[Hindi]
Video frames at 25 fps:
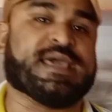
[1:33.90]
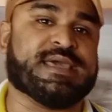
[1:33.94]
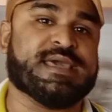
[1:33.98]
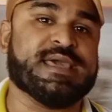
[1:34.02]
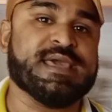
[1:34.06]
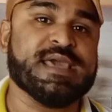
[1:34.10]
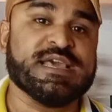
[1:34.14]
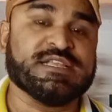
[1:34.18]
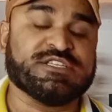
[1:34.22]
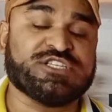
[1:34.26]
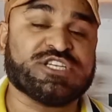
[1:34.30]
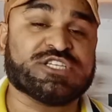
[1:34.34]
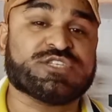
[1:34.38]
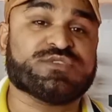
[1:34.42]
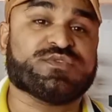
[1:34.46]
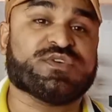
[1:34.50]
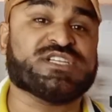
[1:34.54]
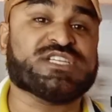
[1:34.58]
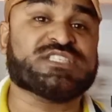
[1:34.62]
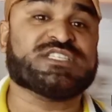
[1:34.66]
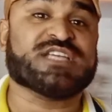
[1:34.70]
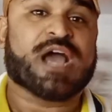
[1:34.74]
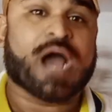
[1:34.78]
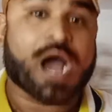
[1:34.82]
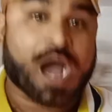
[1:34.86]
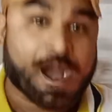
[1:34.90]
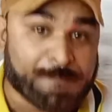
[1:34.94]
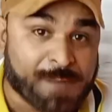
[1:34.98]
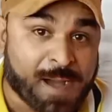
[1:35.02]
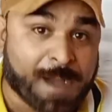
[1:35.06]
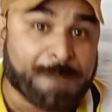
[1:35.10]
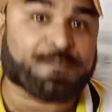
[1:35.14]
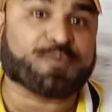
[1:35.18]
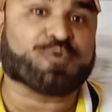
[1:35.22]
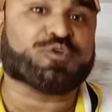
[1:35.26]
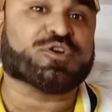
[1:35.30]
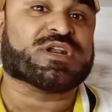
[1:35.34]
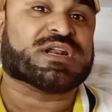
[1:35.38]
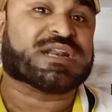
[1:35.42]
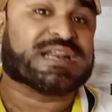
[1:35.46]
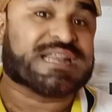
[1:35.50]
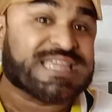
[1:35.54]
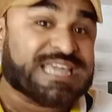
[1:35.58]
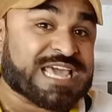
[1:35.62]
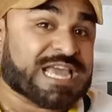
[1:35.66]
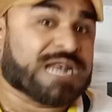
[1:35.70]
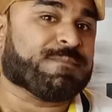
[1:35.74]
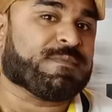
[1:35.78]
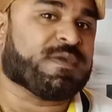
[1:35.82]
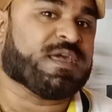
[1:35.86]
किया है जिस वजह से हम आपको
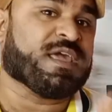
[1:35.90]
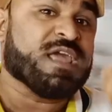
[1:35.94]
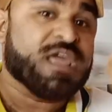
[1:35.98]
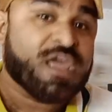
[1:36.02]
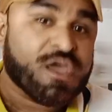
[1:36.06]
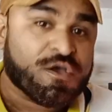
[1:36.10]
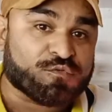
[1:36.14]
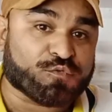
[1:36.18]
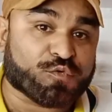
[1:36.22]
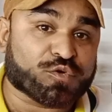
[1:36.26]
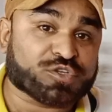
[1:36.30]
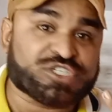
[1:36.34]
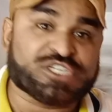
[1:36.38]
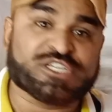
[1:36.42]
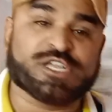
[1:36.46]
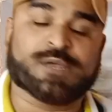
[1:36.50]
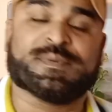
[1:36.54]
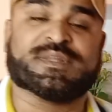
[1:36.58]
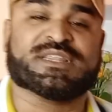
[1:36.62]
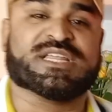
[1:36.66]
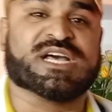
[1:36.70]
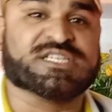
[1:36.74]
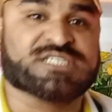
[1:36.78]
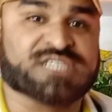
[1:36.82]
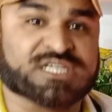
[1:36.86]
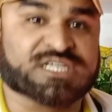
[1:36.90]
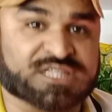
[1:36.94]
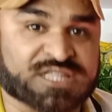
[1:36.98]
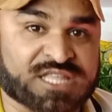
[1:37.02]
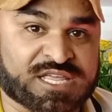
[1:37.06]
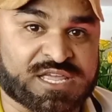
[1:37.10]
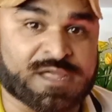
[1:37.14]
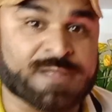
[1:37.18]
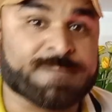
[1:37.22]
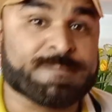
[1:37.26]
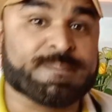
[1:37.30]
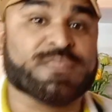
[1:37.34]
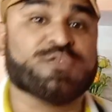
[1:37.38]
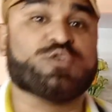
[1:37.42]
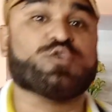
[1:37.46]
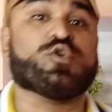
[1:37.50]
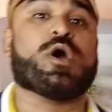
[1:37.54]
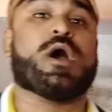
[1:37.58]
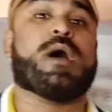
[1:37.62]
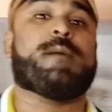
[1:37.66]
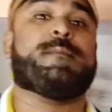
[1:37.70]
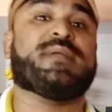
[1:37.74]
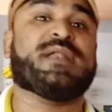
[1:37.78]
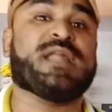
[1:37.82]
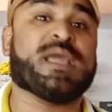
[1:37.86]
रियल में वो चीजें बता सकते हैं
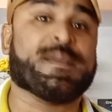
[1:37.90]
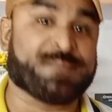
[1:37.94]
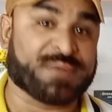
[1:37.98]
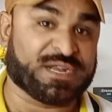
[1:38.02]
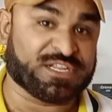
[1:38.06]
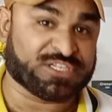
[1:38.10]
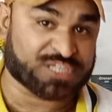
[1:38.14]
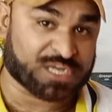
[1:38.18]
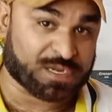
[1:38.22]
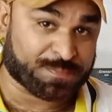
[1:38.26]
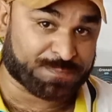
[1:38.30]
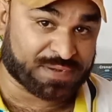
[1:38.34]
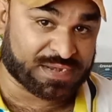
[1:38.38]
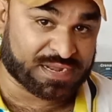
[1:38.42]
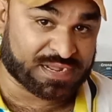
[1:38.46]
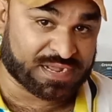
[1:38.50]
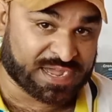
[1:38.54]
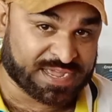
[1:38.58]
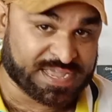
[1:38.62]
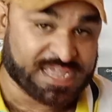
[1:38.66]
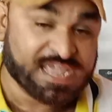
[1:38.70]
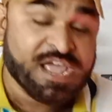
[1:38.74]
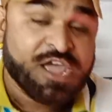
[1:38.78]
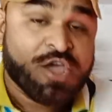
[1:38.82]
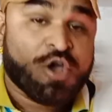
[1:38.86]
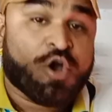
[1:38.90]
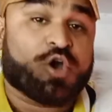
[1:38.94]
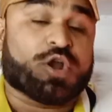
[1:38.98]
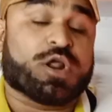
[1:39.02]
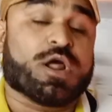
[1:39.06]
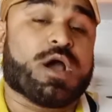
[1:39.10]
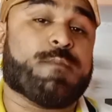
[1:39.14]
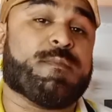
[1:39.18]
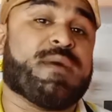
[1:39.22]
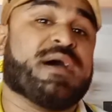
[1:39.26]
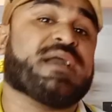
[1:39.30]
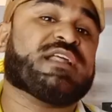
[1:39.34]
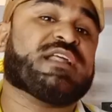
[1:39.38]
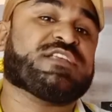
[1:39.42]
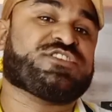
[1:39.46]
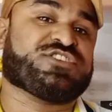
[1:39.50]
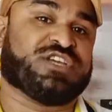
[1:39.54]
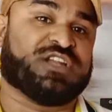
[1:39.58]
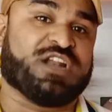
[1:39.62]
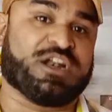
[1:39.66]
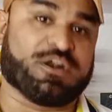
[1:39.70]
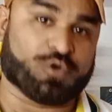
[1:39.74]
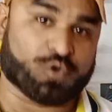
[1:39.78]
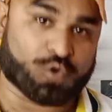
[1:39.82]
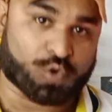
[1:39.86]
जो हमने अपने चैनल पे लगाई और हमारा
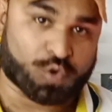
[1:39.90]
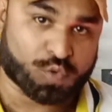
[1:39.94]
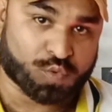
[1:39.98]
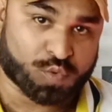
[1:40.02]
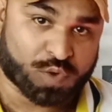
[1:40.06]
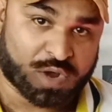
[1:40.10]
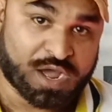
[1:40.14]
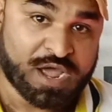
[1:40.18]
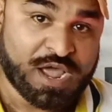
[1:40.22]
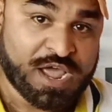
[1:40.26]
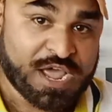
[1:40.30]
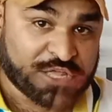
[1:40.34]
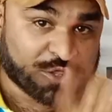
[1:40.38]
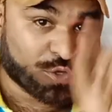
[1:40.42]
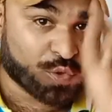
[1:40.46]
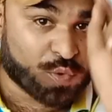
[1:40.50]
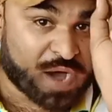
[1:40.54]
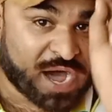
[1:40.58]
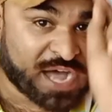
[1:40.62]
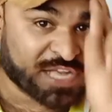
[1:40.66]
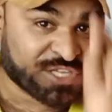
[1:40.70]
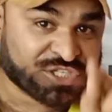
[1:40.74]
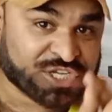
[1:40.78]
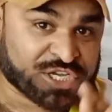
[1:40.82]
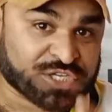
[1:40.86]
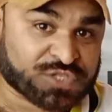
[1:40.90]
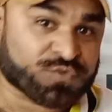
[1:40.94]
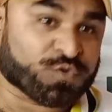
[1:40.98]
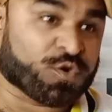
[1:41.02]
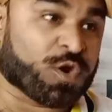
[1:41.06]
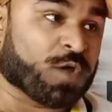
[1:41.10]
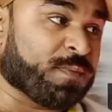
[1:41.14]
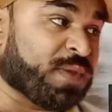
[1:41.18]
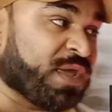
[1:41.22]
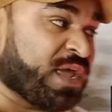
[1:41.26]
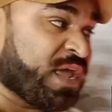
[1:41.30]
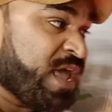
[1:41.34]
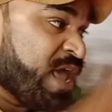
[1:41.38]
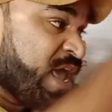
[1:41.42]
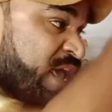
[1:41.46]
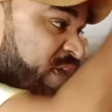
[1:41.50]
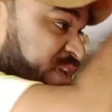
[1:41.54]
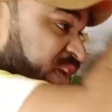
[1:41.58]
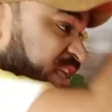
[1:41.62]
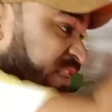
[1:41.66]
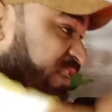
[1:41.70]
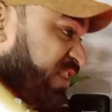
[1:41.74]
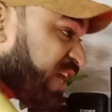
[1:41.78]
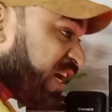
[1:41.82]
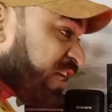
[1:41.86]
चैनल ग्रो हुआ तो आज के सुनो में
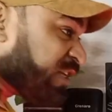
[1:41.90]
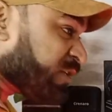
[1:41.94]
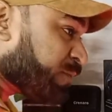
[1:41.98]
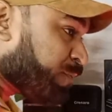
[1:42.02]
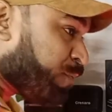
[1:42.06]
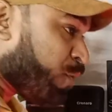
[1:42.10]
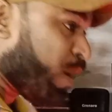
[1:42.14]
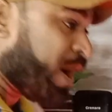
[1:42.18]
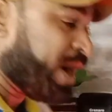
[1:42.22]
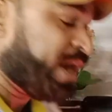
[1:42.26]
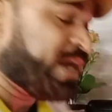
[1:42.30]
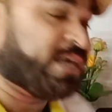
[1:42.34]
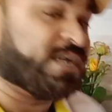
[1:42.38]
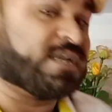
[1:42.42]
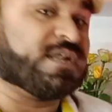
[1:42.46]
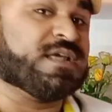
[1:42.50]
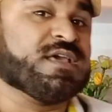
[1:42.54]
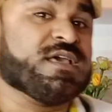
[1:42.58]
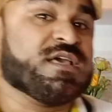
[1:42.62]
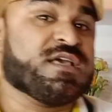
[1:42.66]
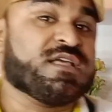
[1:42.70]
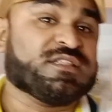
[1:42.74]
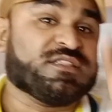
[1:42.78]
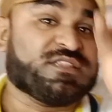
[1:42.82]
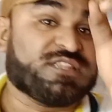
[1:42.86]
ये दस पॉइंट